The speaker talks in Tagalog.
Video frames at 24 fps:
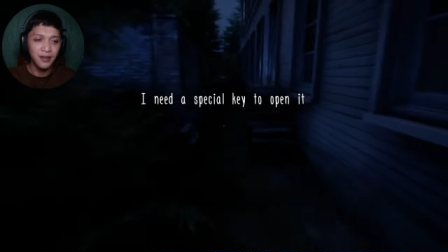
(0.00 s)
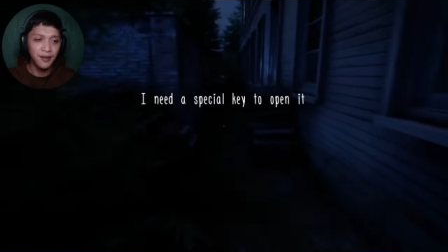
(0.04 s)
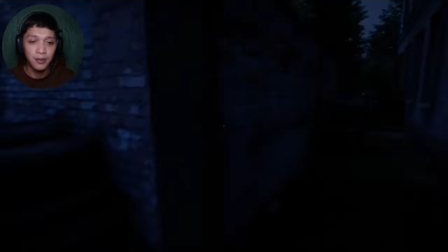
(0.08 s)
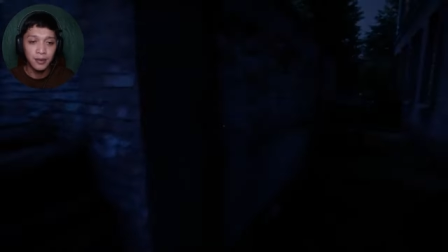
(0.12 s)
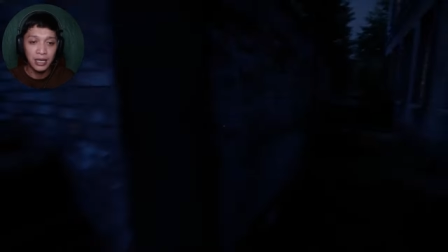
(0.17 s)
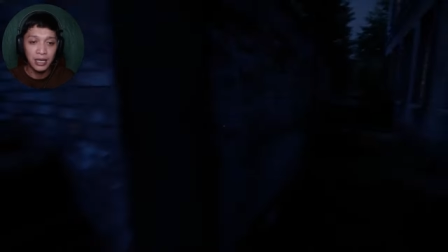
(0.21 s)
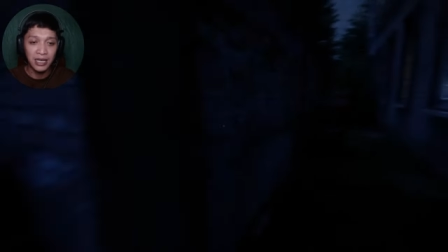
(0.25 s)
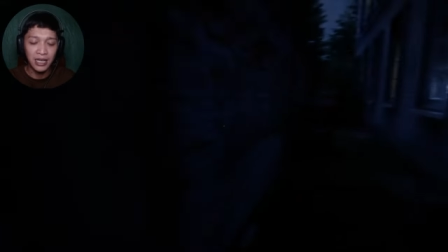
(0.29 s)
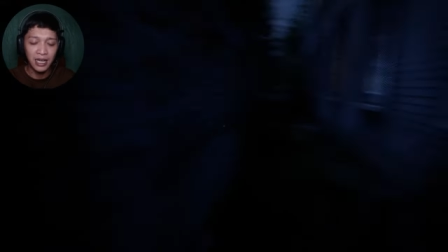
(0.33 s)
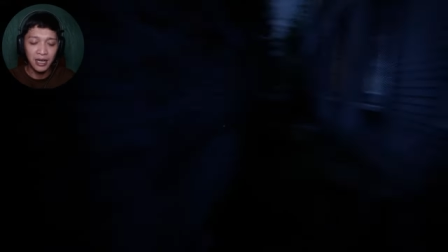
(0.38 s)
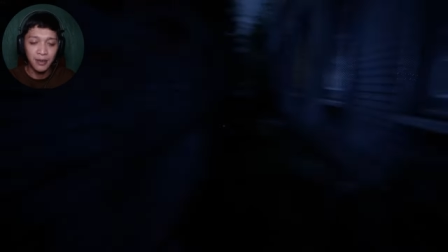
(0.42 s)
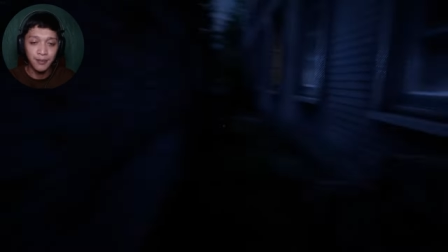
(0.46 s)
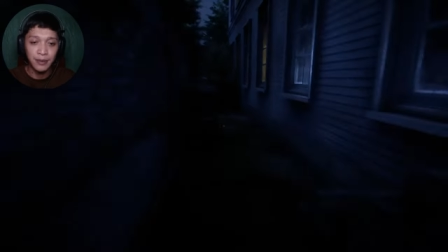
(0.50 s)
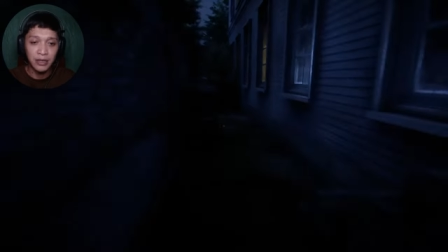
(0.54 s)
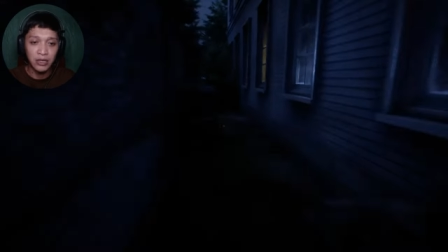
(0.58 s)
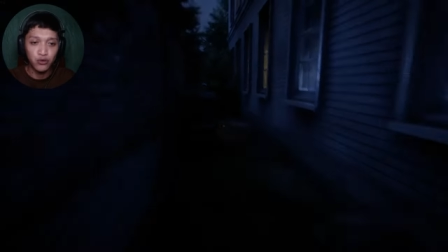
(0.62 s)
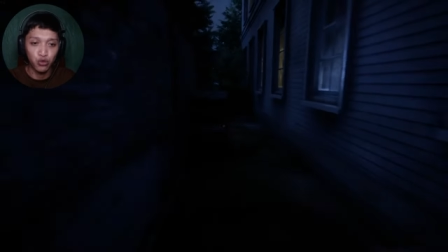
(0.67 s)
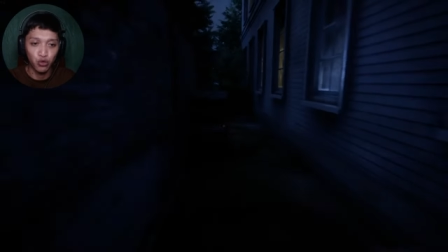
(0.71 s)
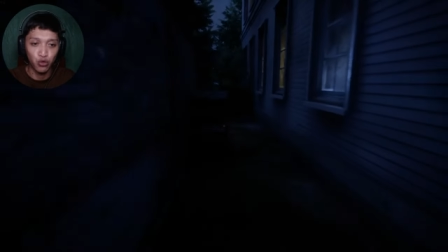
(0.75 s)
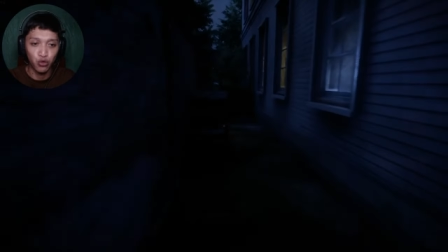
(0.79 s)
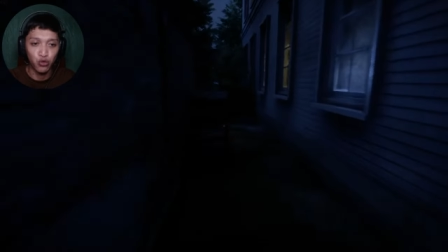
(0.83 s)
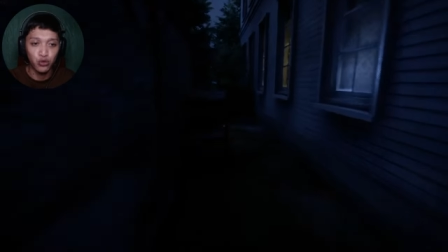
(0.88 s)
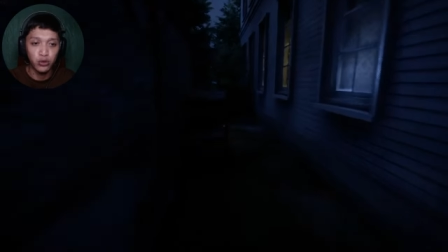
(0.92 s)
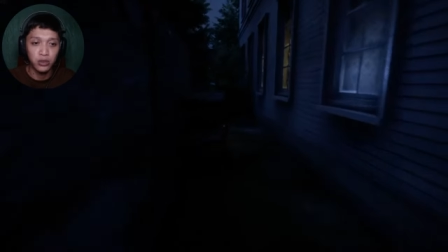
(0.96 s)
Kailangan pa ng
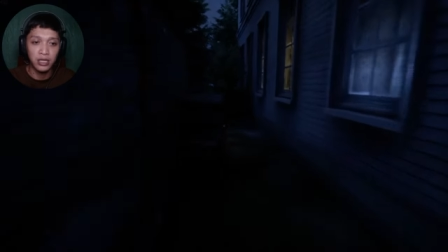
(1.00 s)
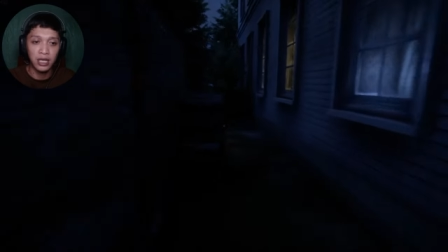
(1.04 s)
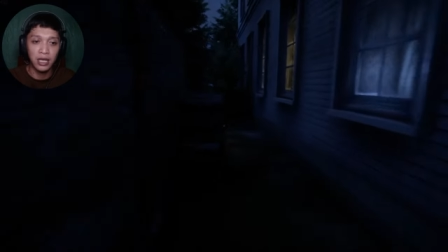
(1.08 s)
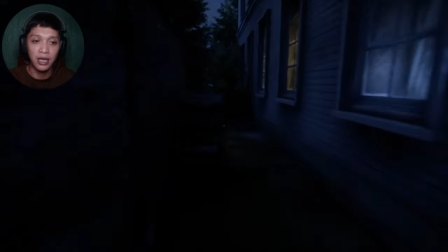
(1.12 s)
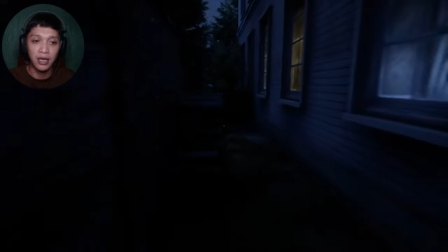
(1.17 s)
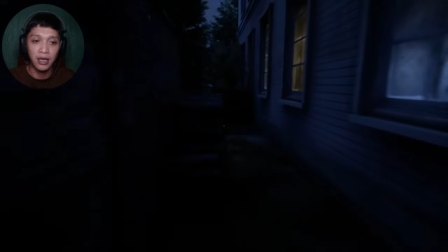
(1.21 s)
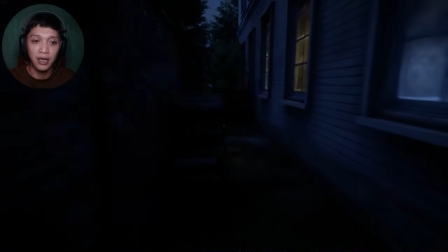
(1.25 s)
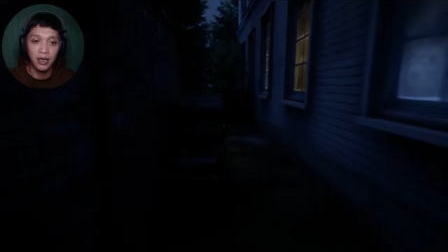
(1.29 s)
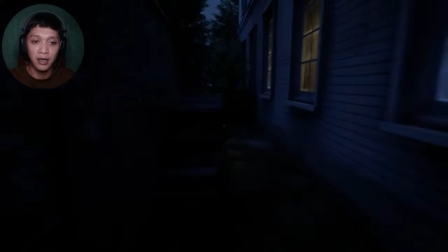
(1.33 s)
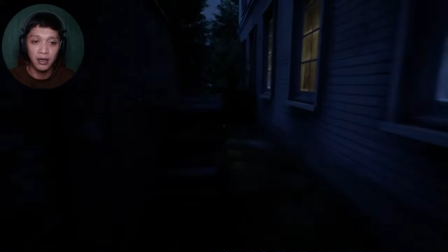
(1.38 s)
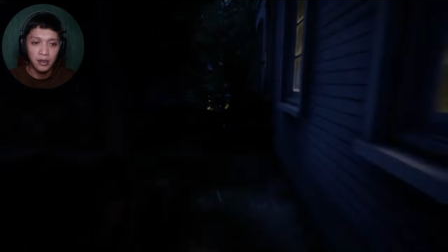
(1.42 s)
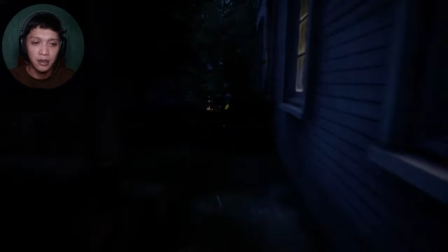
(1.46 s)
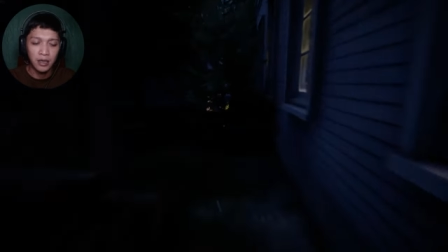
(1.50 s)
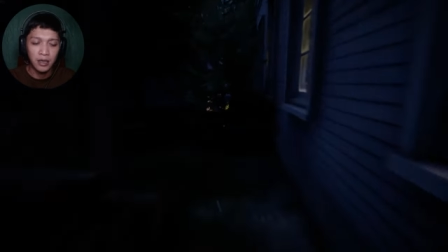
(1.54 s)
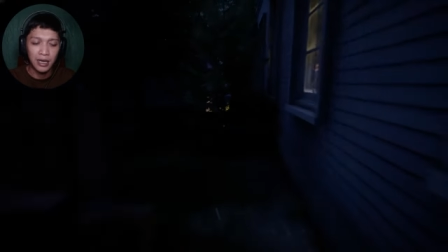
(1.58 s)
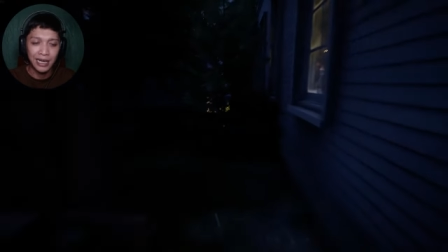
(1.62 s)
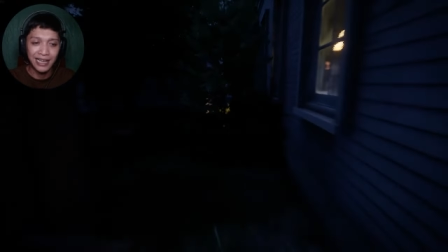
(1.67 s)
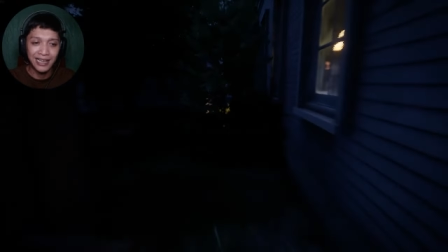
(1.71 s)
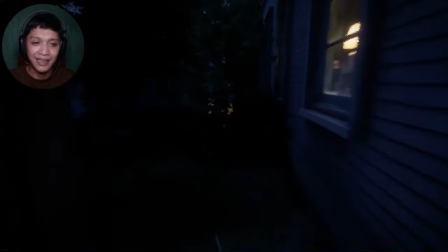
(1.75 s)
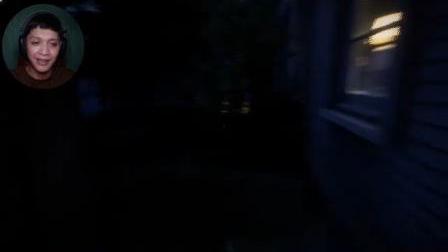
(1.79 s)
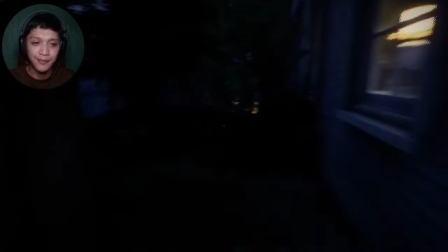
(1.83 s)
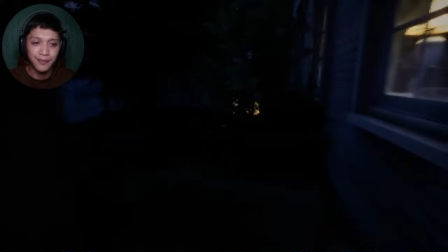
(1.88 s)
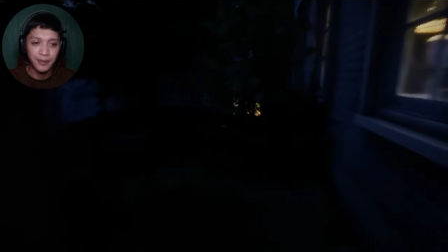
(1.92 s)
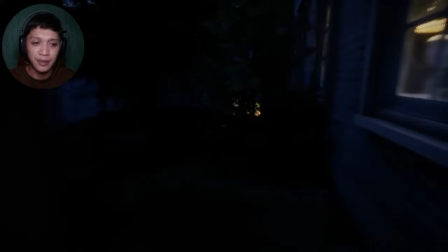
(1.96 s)
susi,
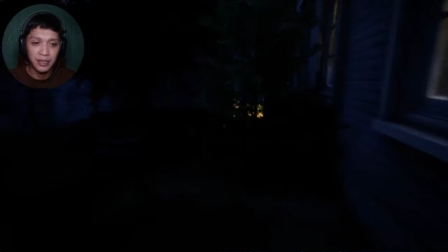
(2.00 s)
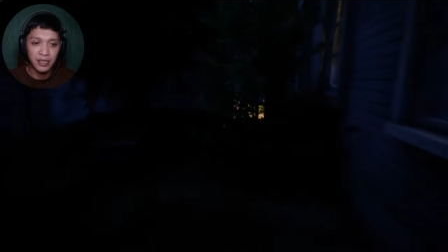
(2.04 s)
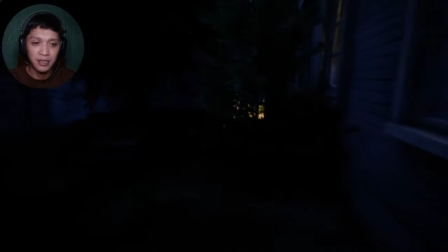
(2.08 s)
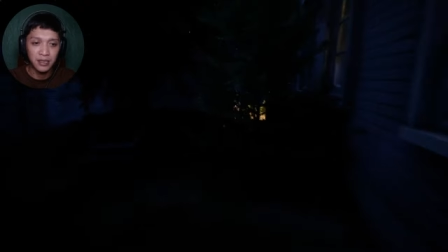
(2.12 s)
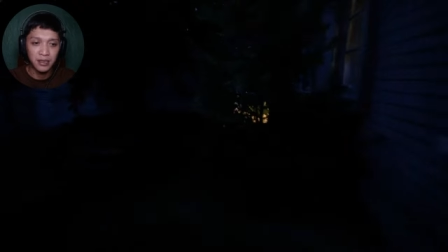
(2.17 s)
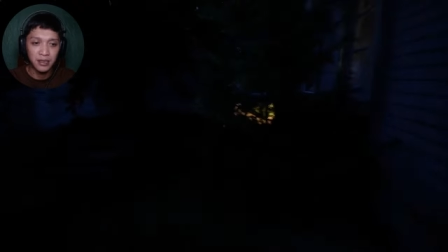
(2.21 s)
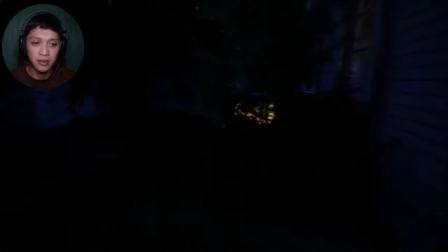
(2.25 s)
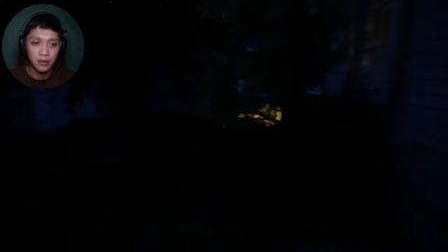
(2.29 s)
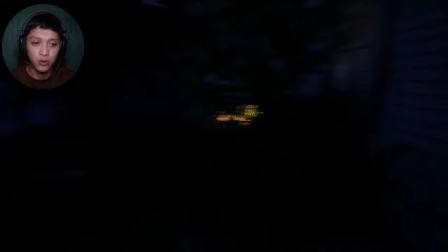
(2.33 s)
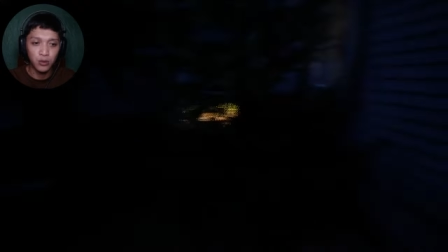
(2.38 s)
kailangan pa ng